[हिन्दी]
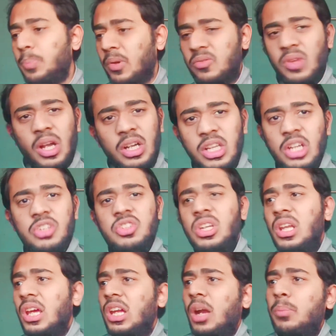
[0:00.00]
आपकी
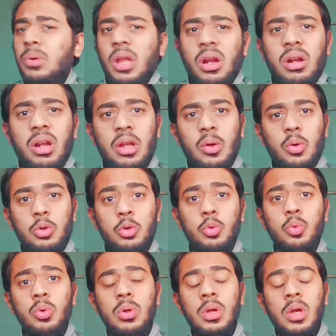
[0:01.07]
पर्सनैलिटी अच्छी है लेकिन आप डर रहे
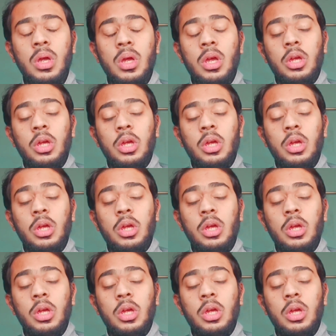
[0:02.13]
हो क्यों